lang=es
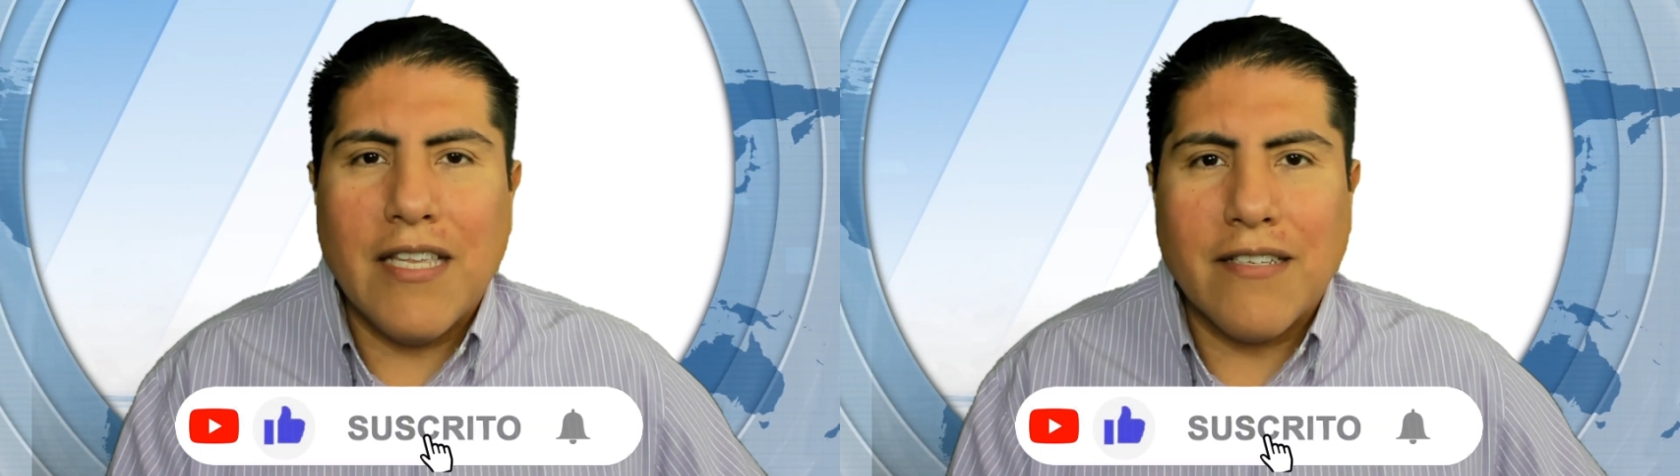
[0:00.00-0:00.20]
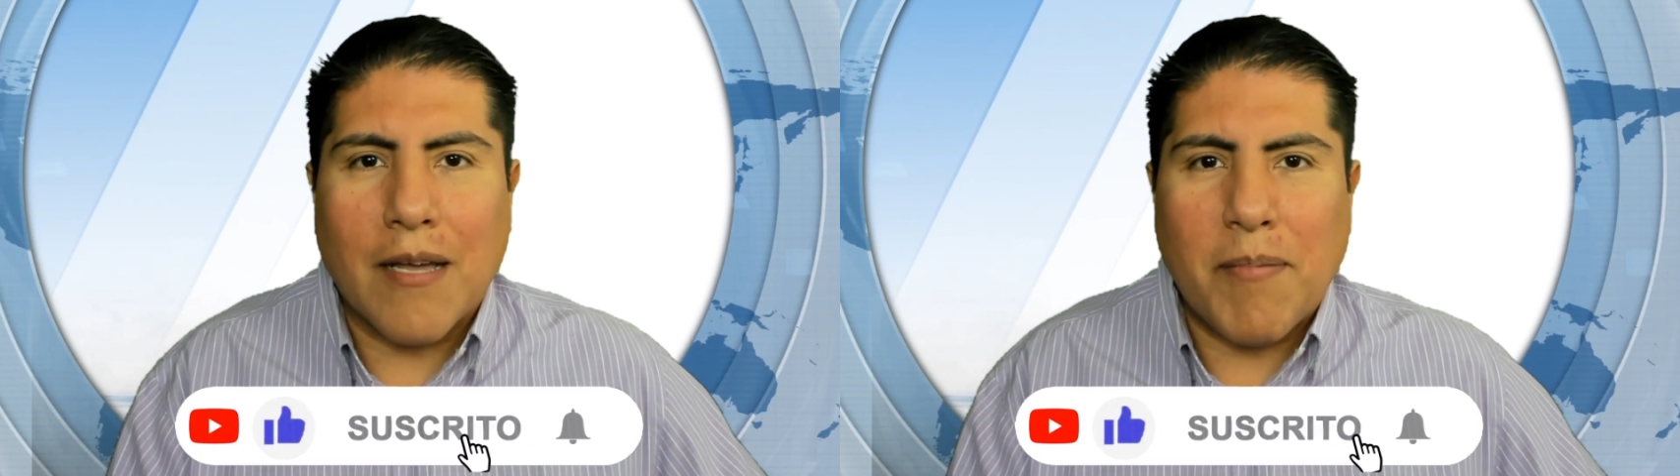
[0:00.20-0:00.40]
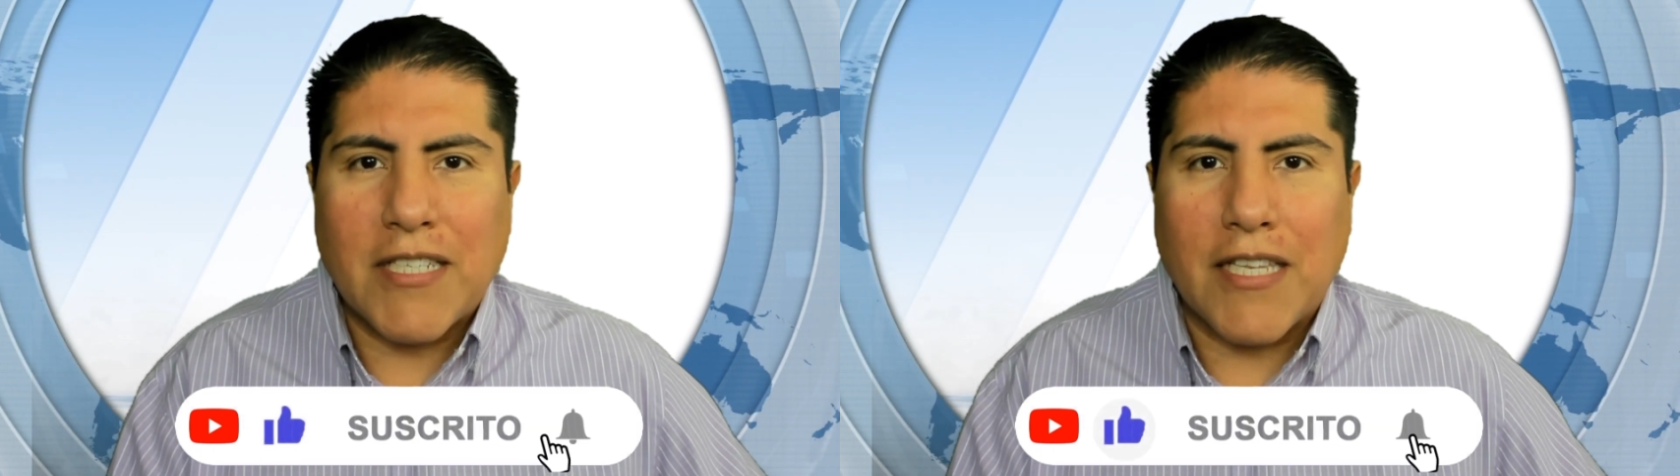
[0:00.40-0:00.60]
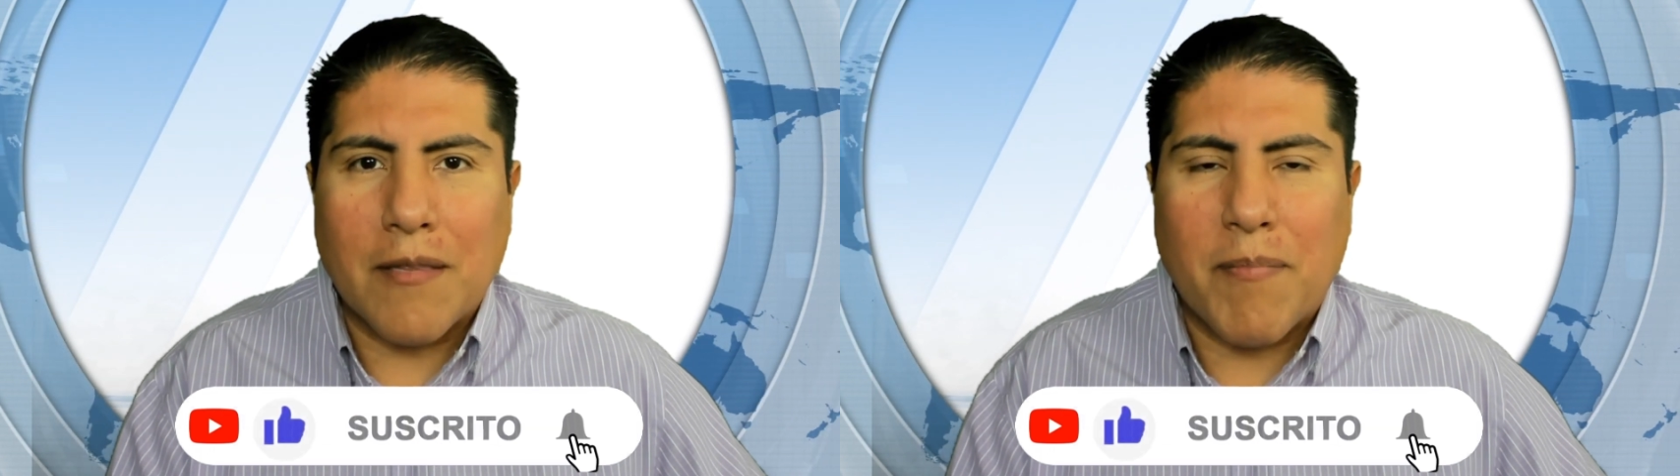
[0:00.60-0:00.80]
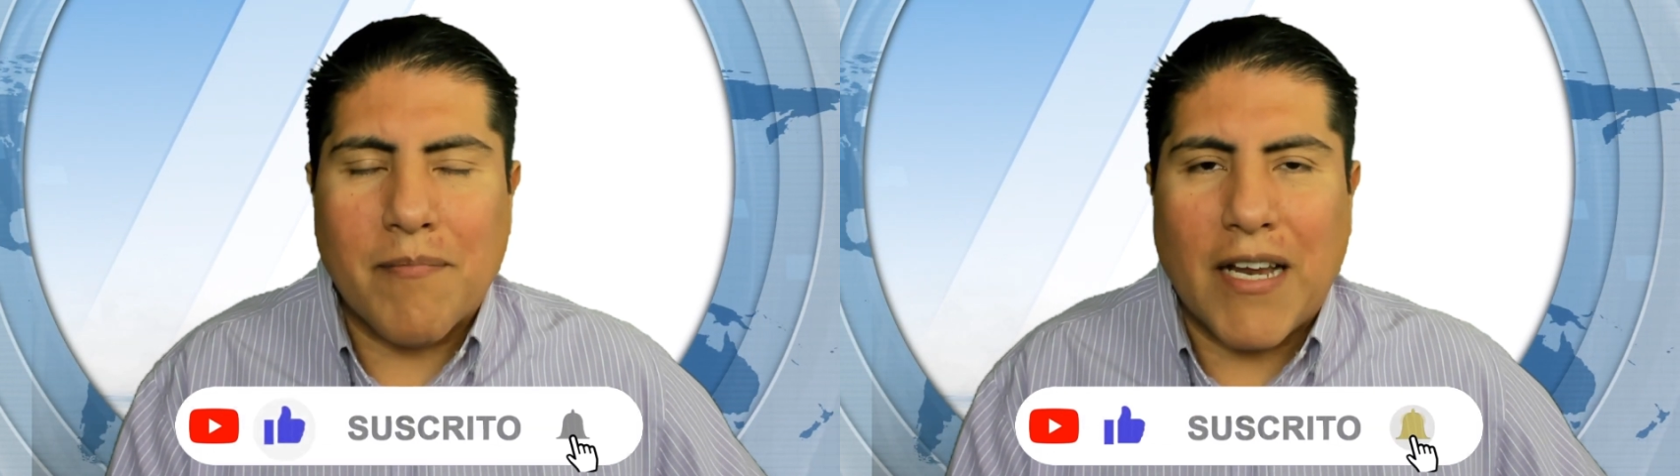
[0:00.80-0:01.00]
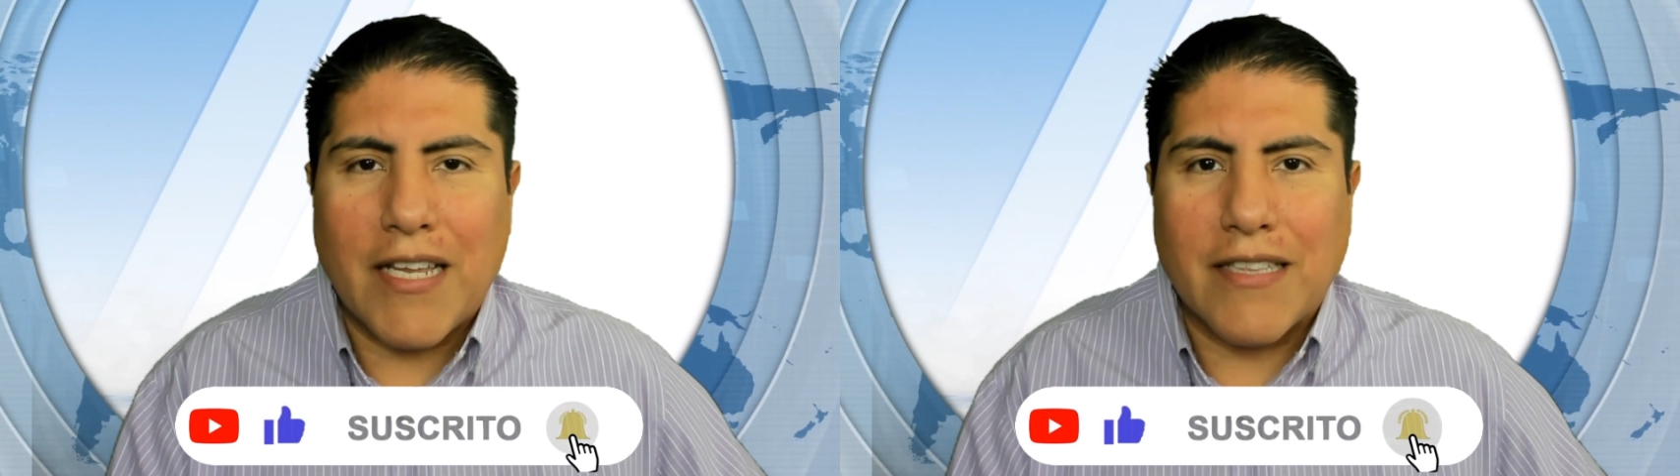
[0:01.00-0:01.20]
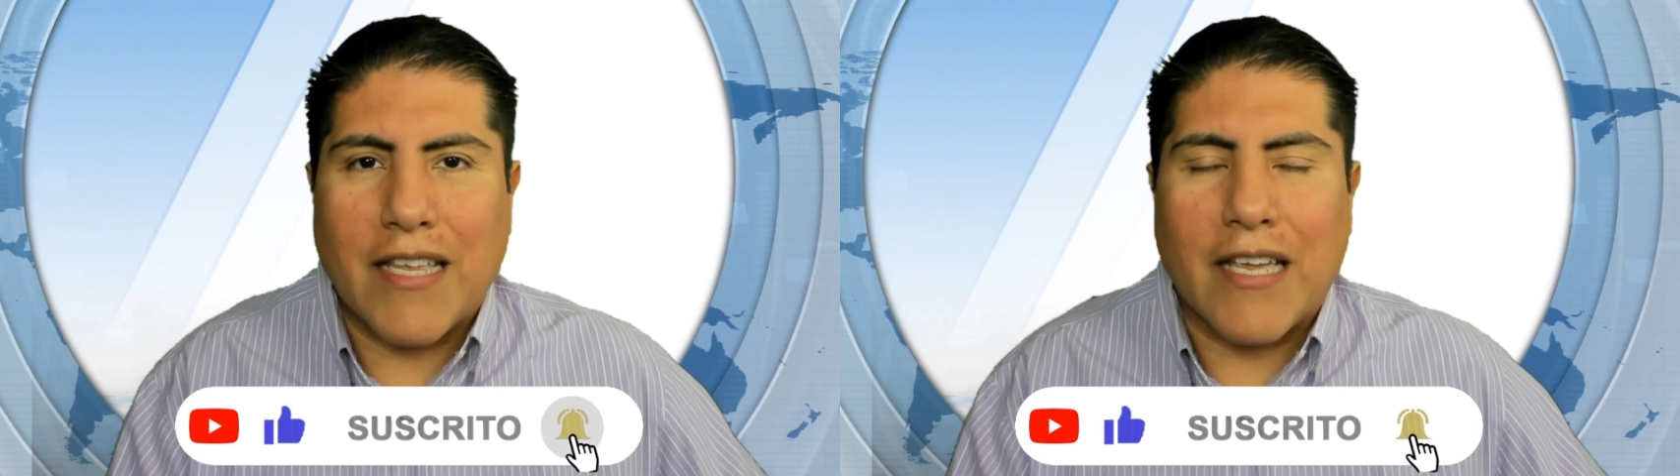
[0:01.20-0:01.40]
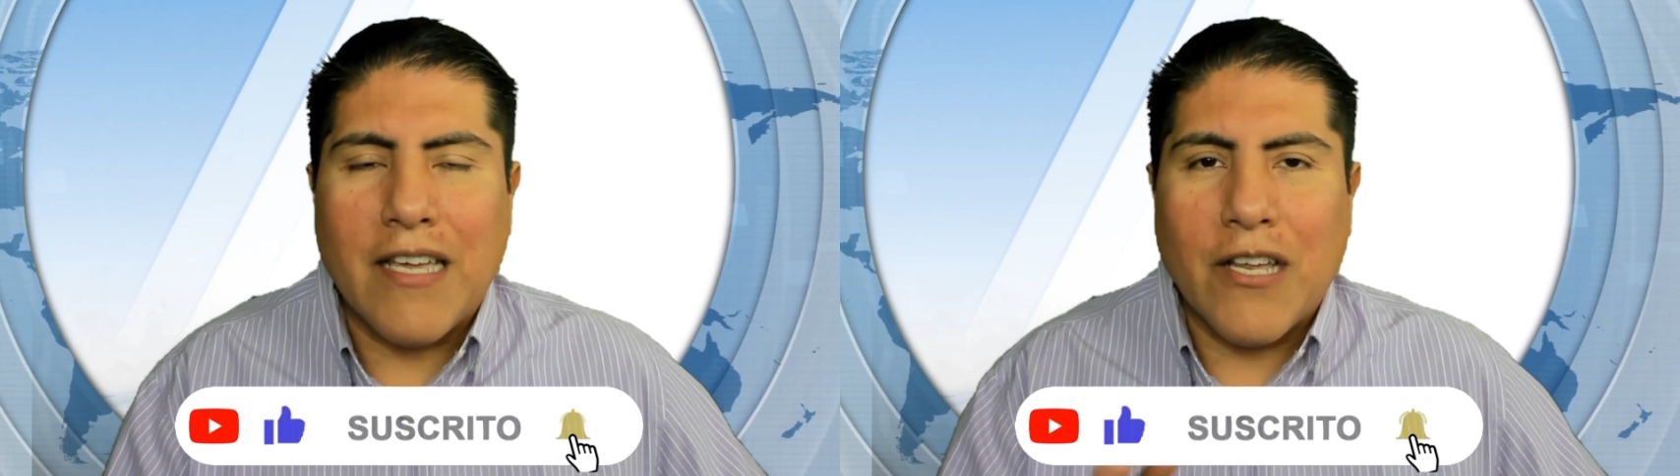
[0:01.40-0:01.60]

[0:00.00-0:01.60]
discapacidad permanente.